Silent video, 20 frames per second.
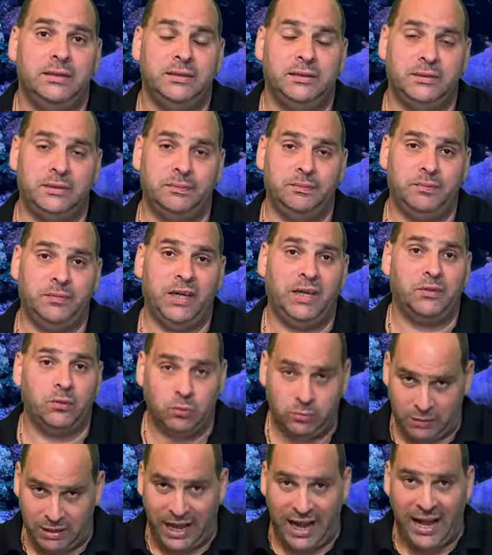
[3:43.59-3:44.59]
Ähm,
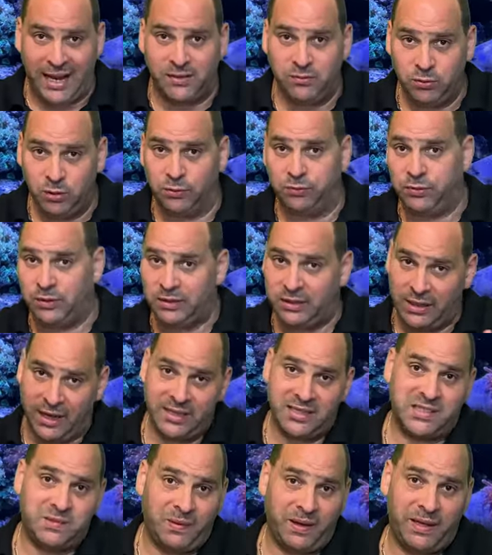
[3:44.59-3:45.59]
also ein Würfel
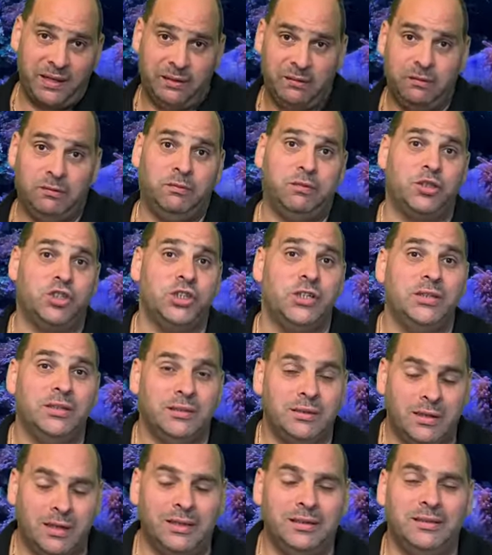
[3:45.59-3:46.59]
an zwei
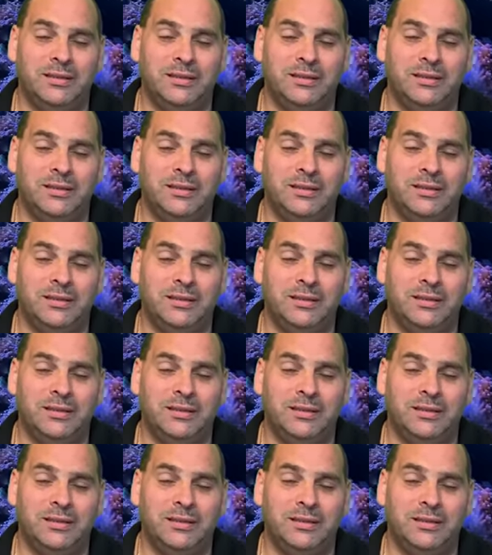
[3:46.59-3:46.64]
verschiedenen